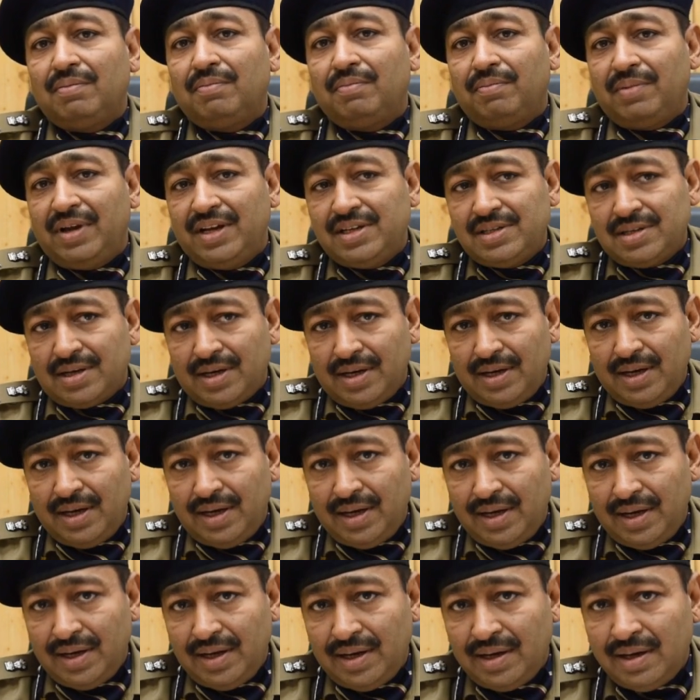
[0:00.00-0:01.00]
बेच रहे
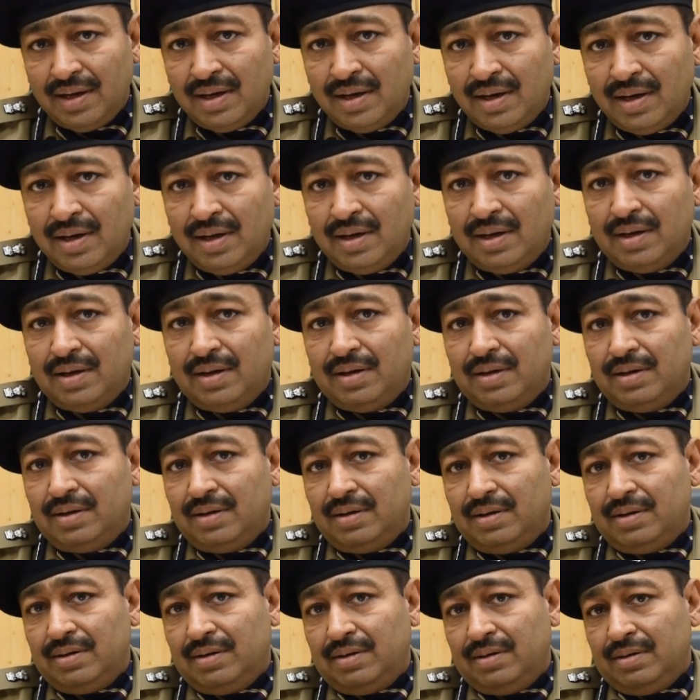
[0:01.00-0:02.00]

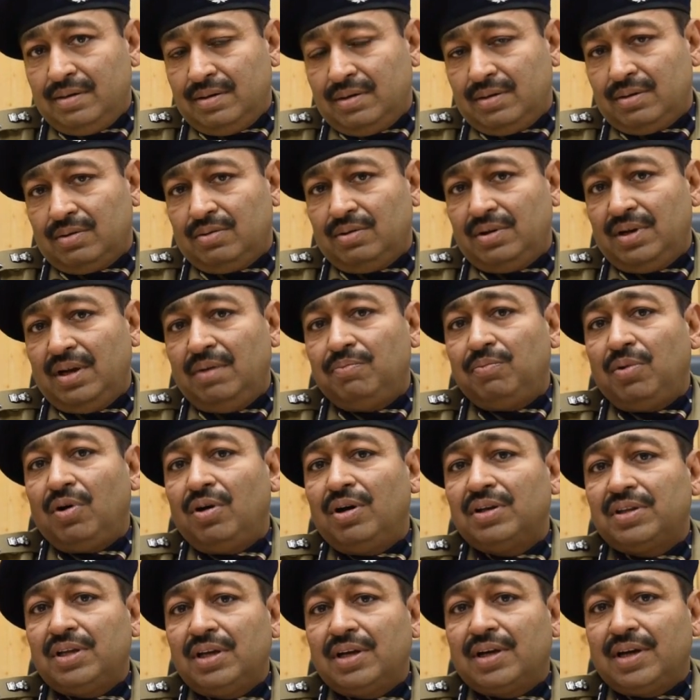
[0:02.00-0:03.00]
हैं तो ये
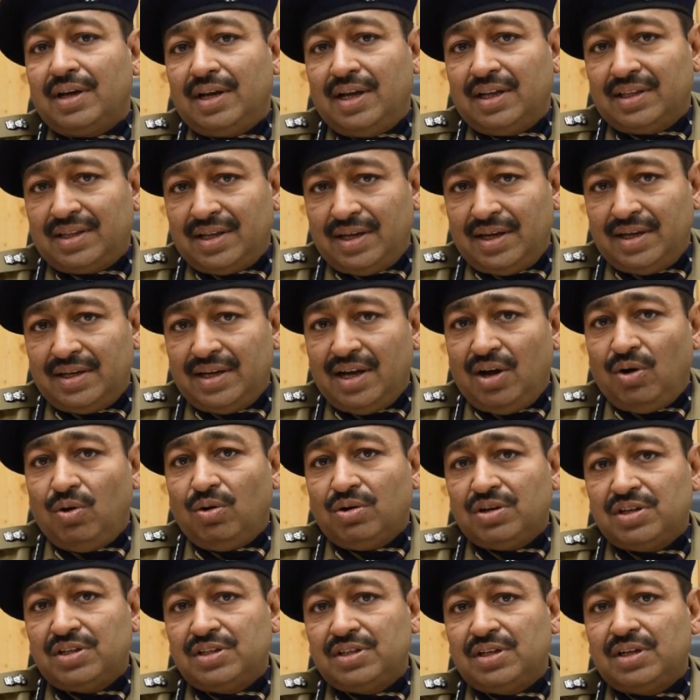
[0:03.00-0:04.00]
बहुत ही गलत है या
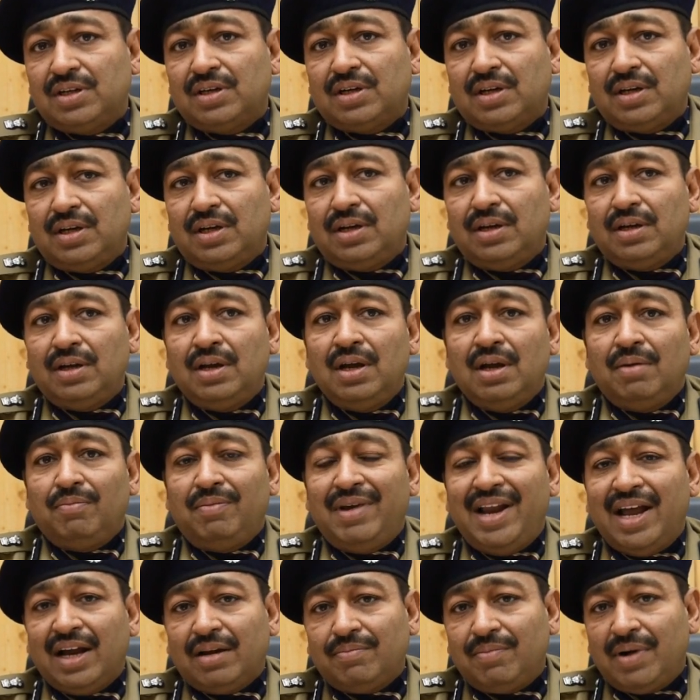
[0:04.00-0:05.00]
ऑक्सीजन की
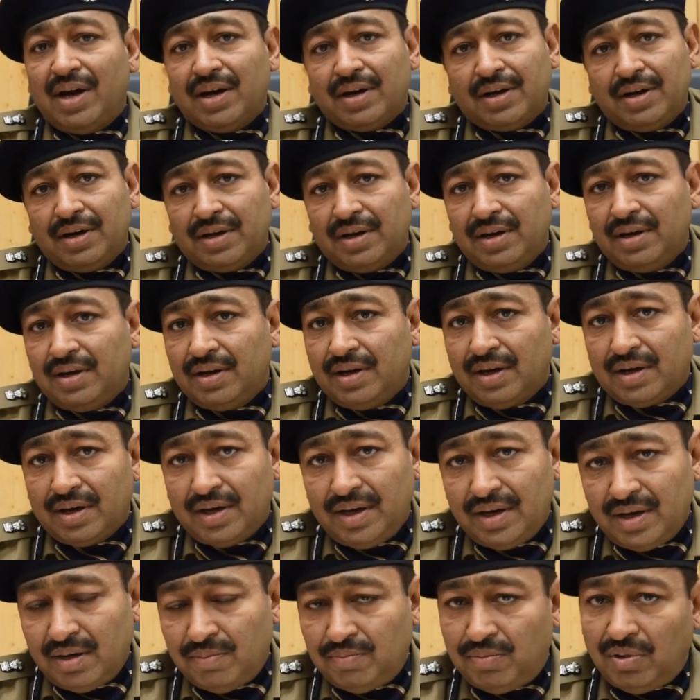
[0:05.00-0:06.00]
ब्लैक मार्केटिंग कर रहे
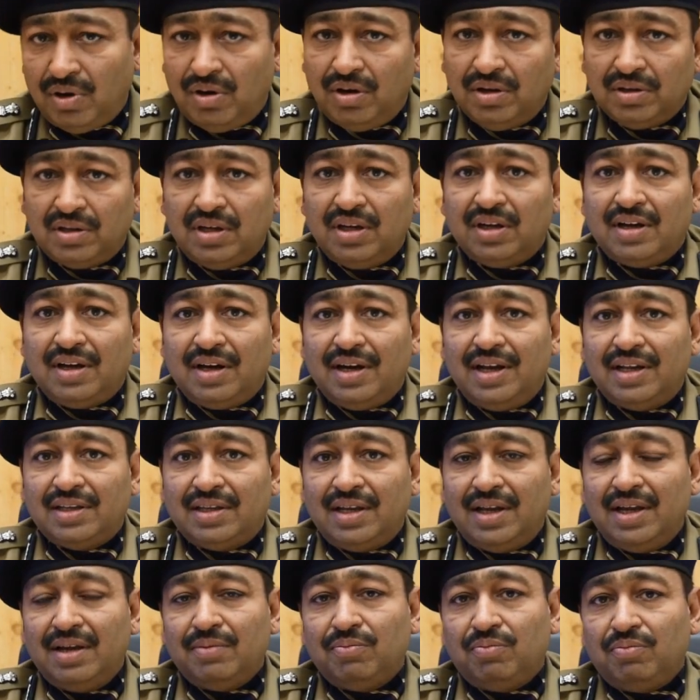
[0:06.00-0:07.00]
हैं ये बहुत ही गलत
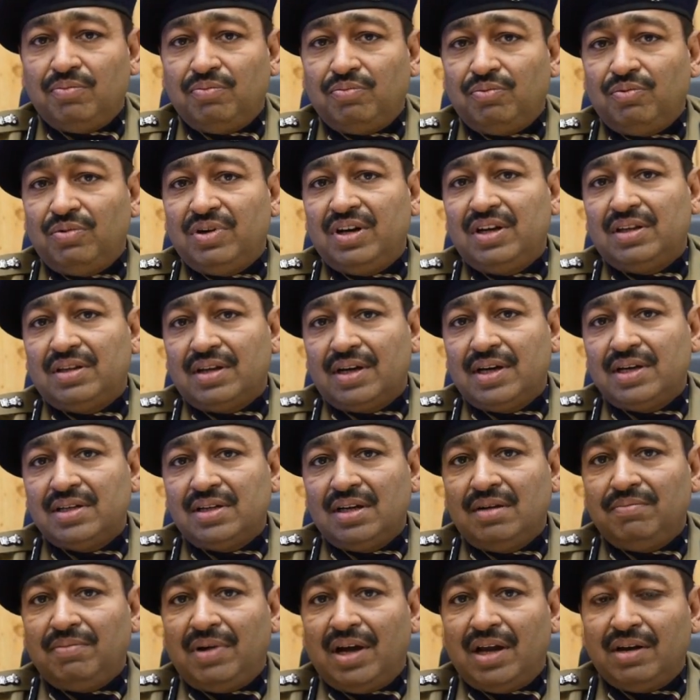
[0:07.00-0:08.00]
है पूरी तरह
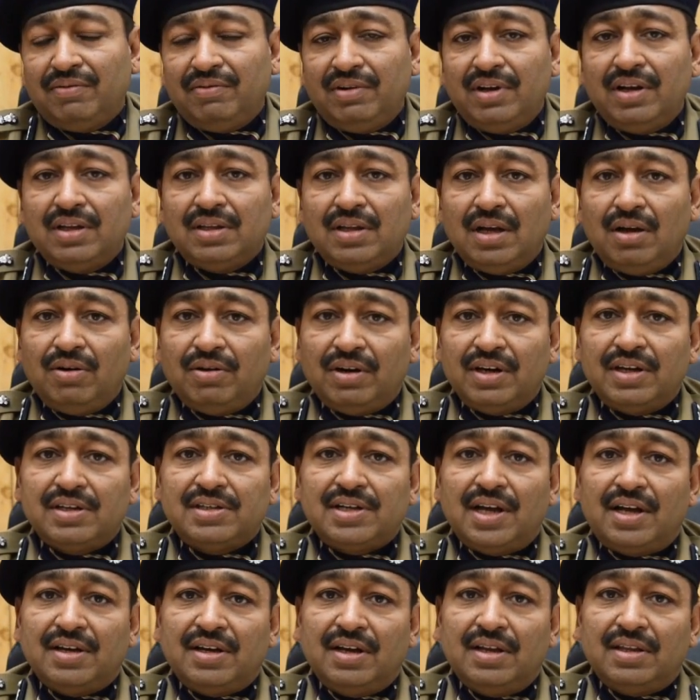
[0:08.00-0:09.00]
से मानवीयता और
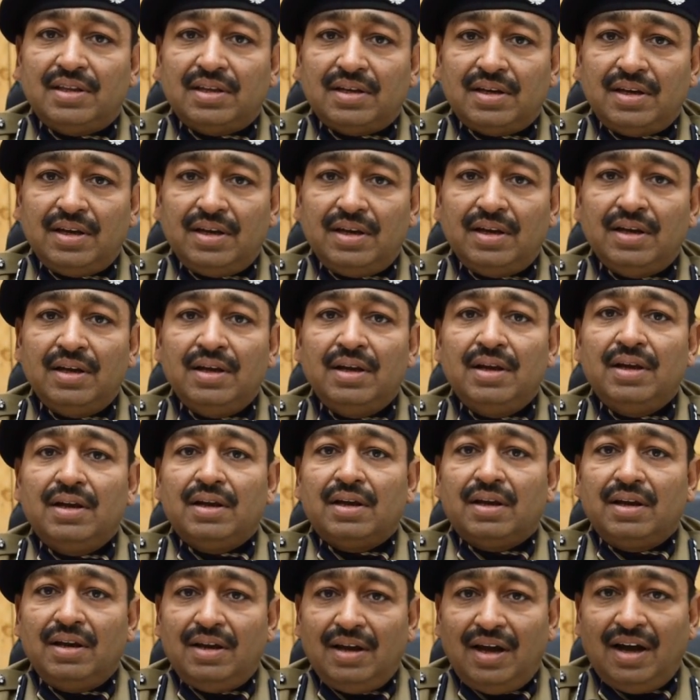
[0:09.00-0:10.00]
इंसानियत के
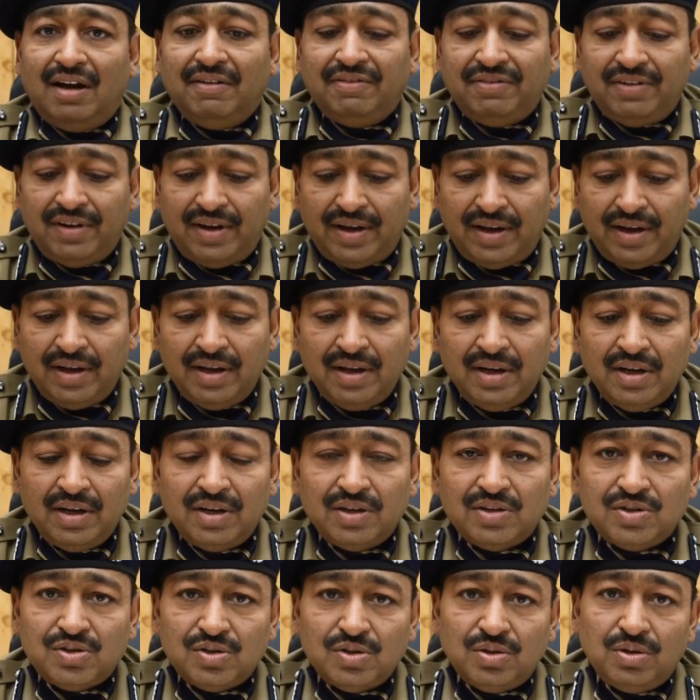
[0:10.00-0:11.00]
खिलाफ है
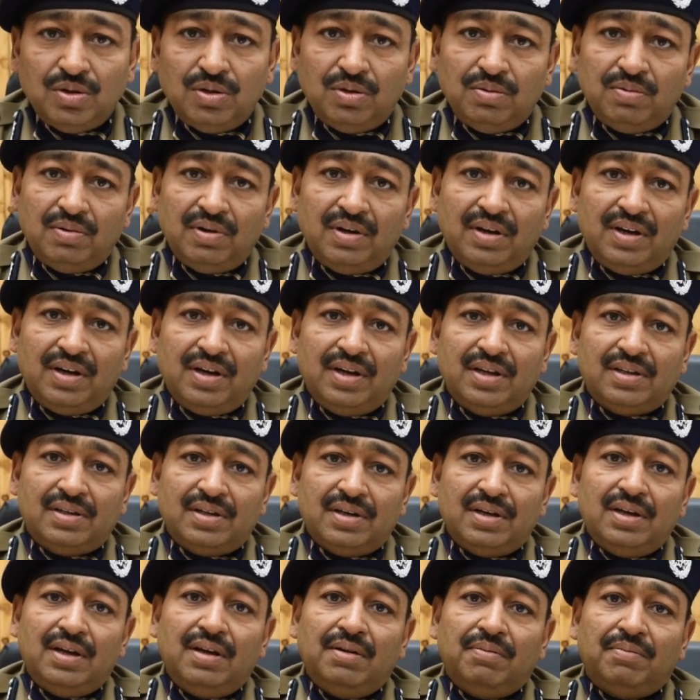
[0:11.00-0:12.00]
जो
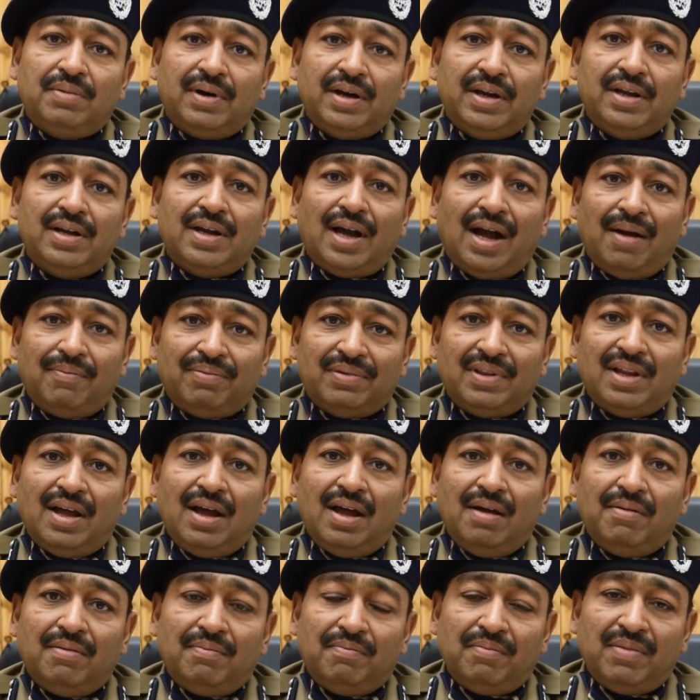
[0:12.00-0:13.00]
इतनी बड़ी
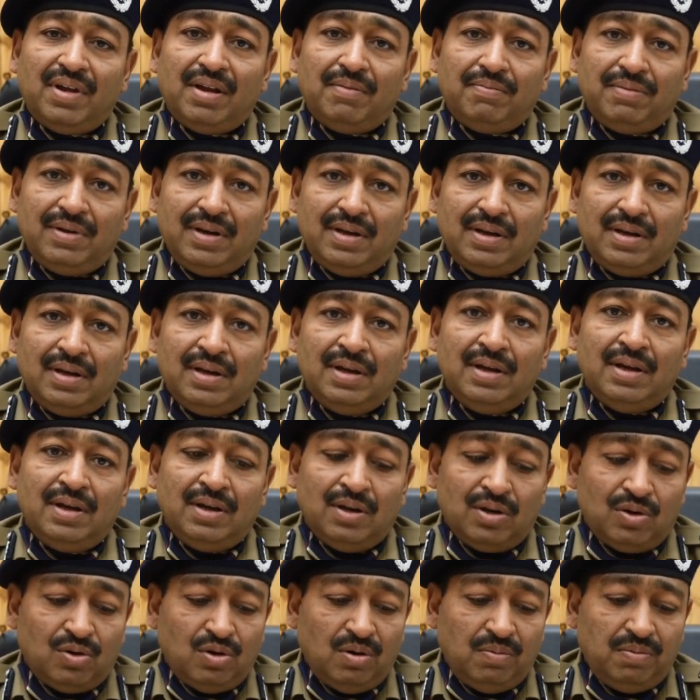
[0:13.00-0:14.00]
आपदा में भी
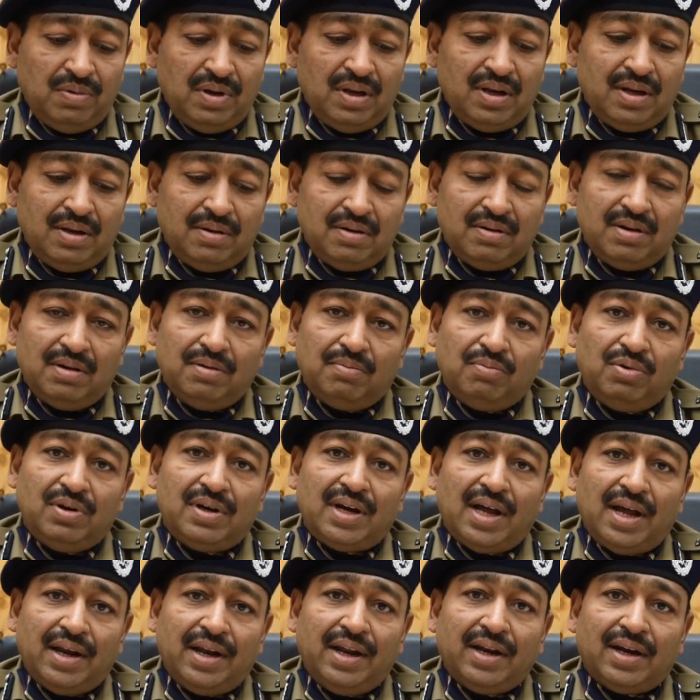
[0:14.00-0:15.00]
को भी
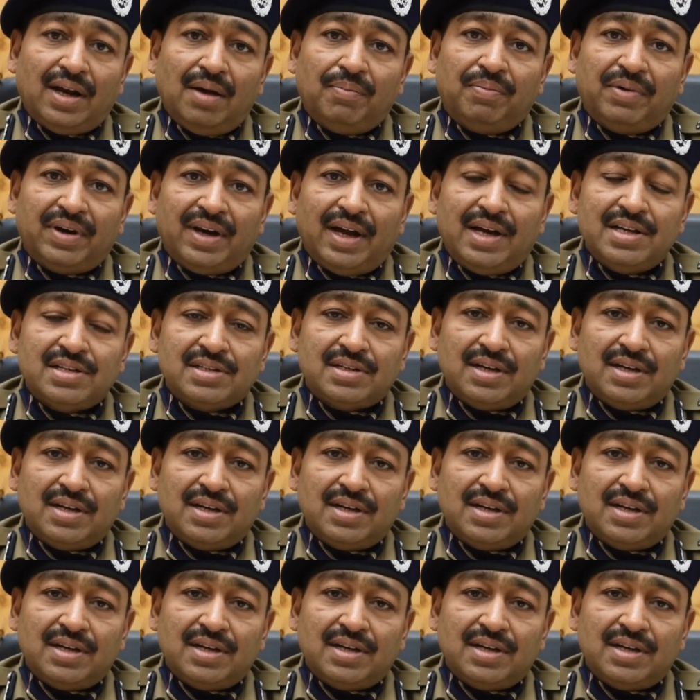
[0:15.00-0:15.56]
भुनाने का प्रयास